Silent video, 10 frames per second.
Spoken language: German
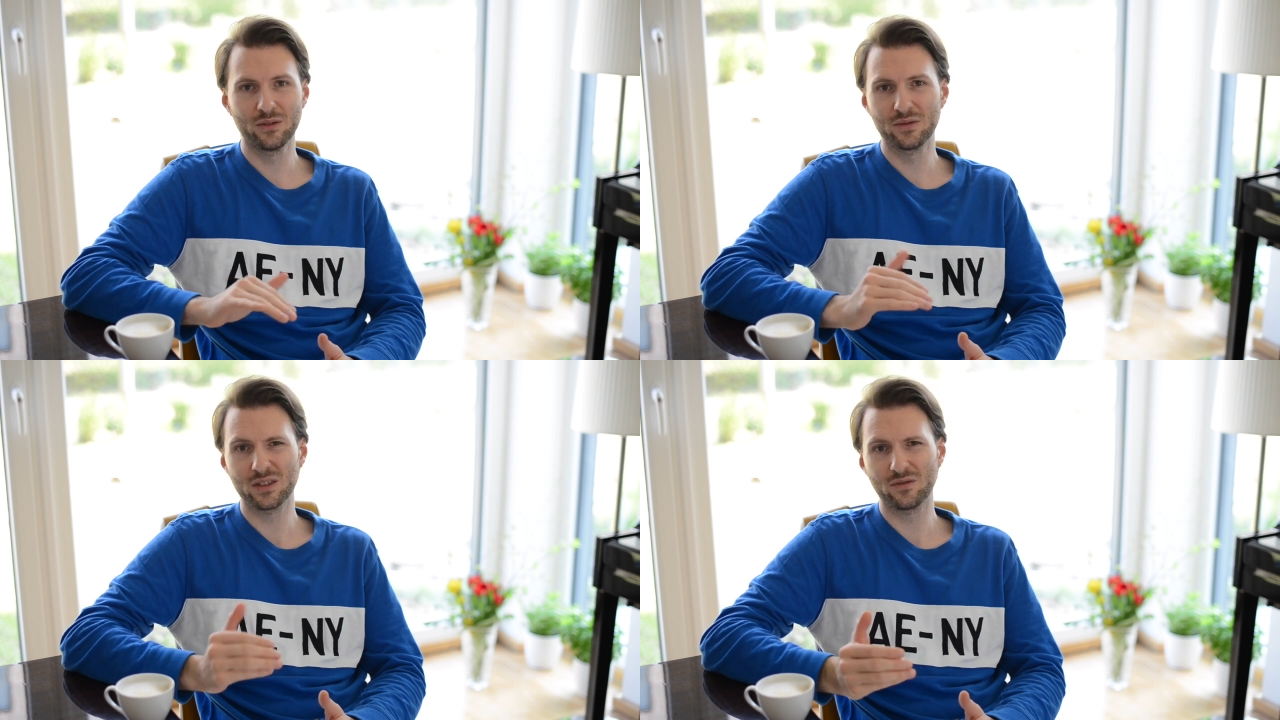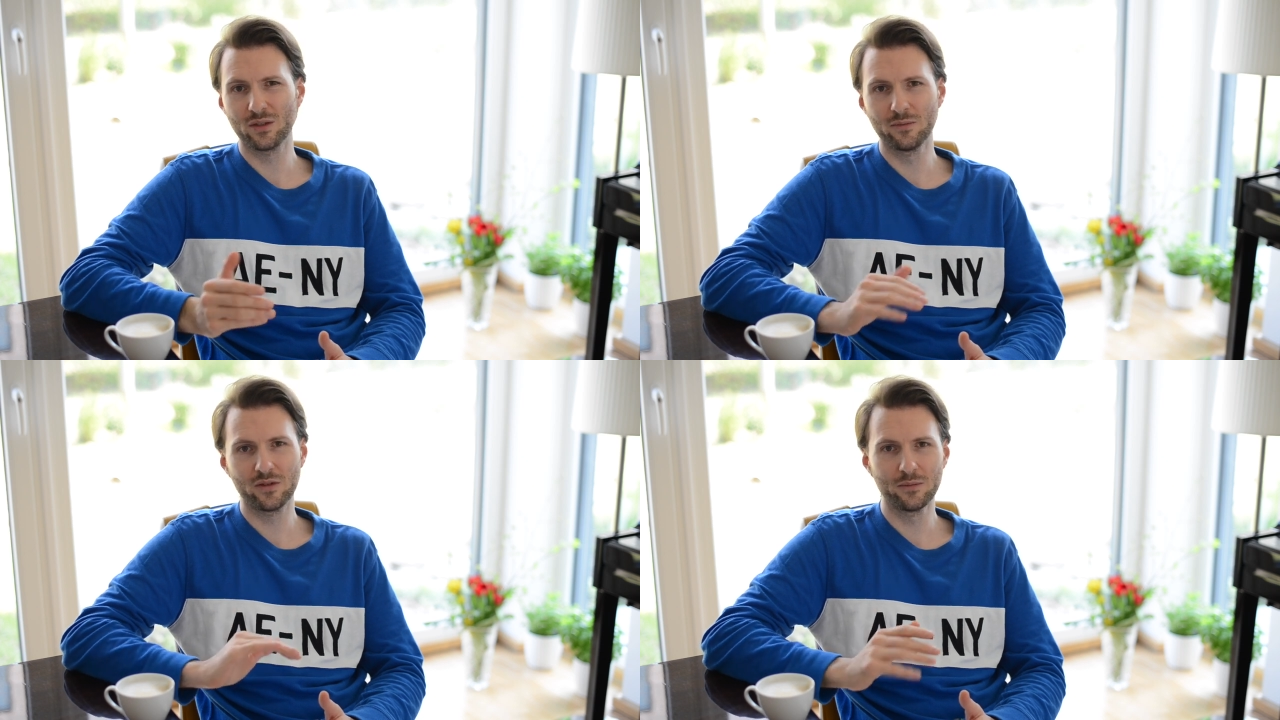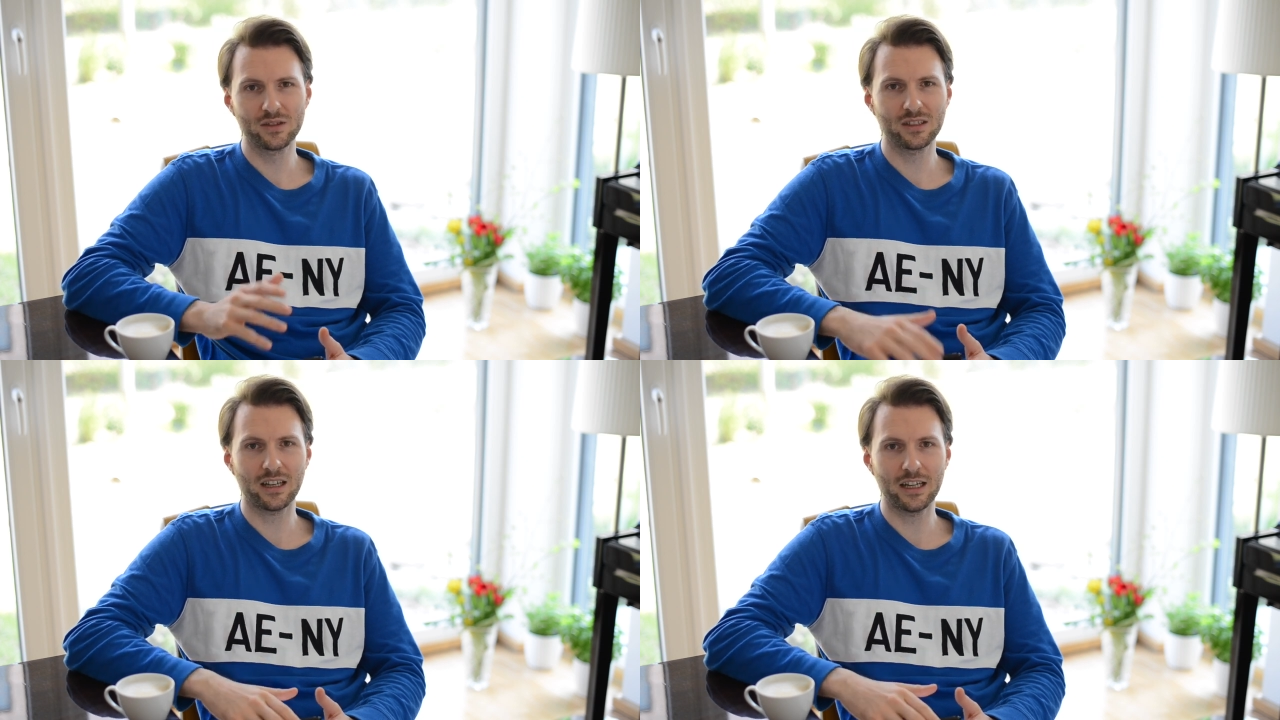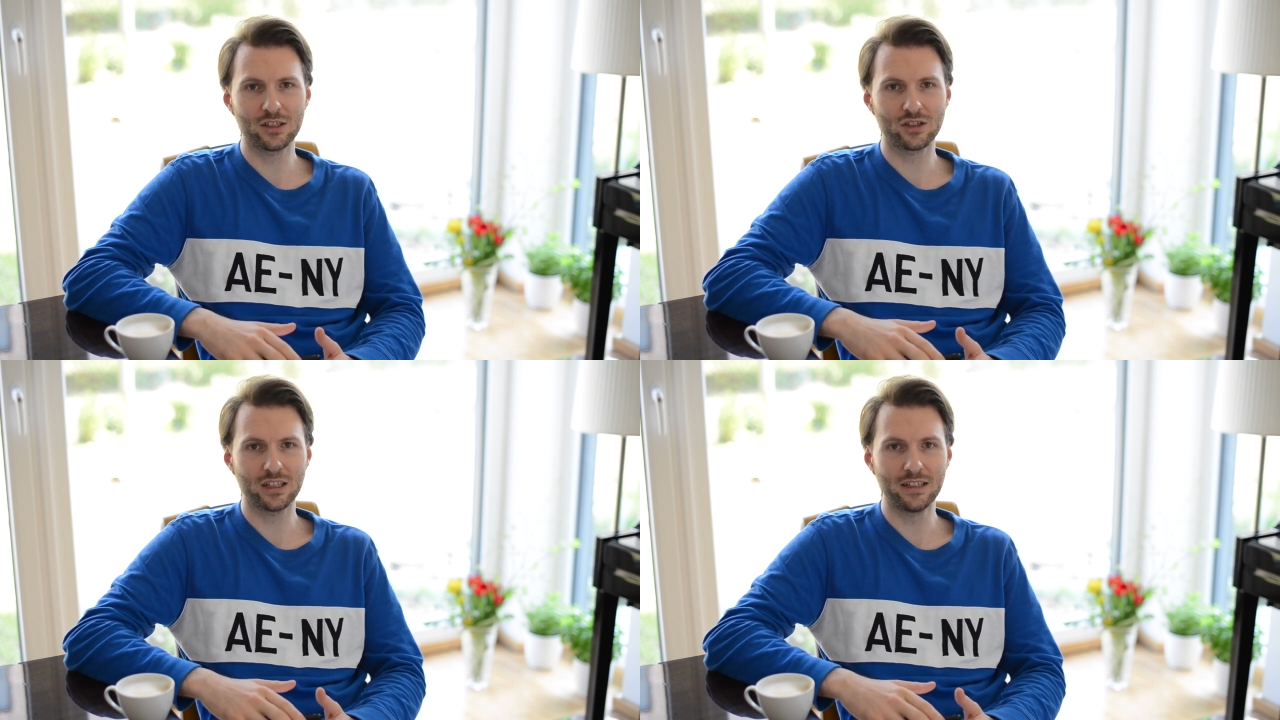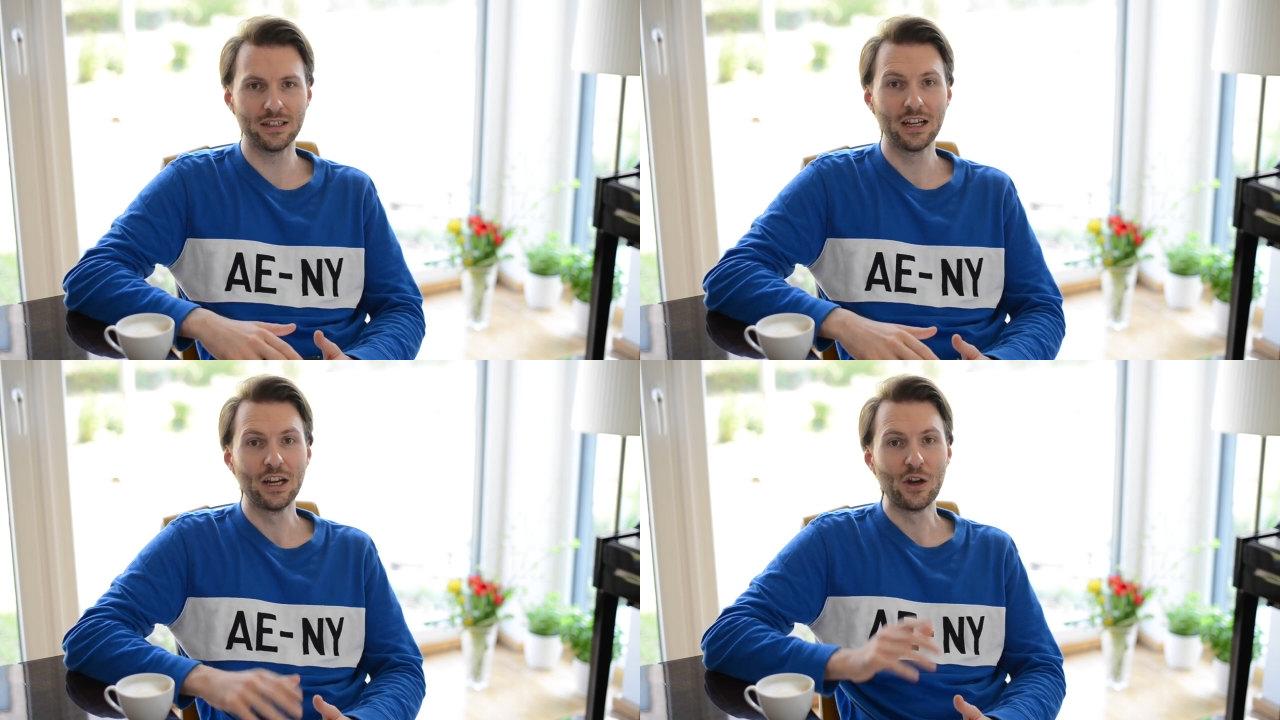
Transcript: 15, 5, 15 reinstellen.